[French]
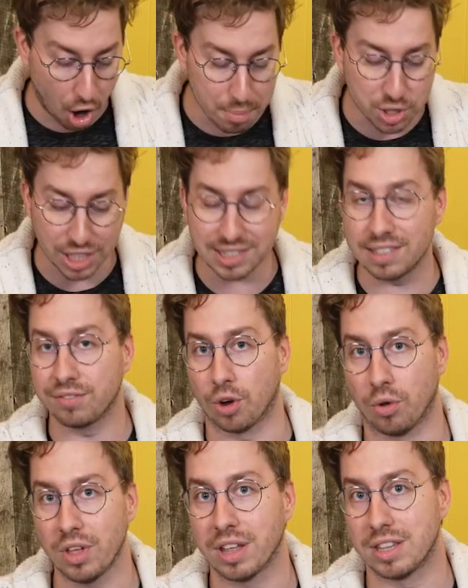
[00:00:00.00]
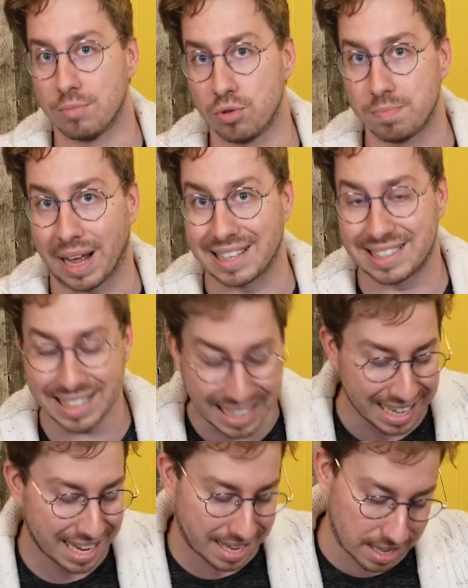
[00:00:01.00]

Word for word: objectifs qu'on a en début de partie,